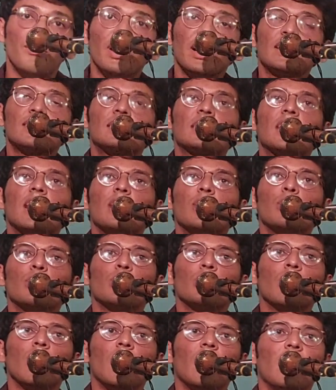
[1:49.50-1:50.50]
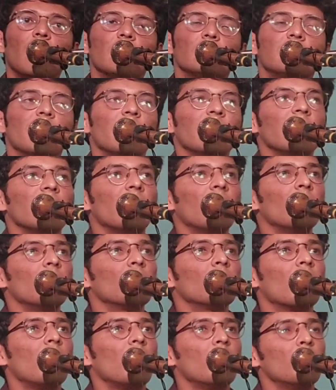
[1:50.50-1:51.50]
वक्त का रुकना
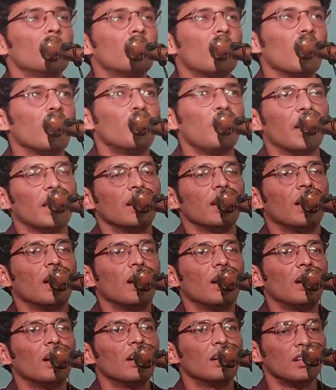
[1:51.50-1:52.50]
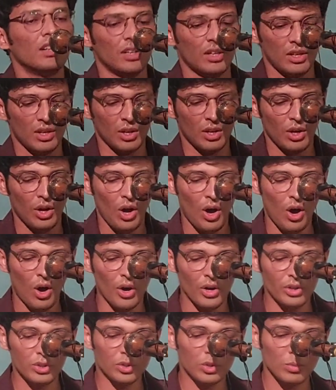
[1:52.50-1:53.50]
दरियाओं का उल्टा बहना
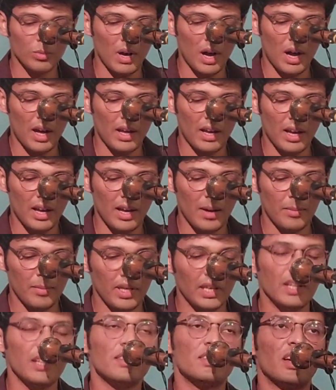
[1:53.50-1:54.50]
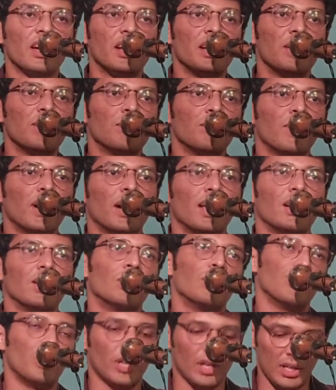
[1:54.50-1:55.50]
और तुम्हारा मेरी जानब
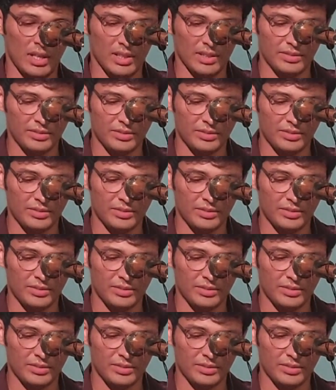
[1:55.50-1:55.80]
मायल होना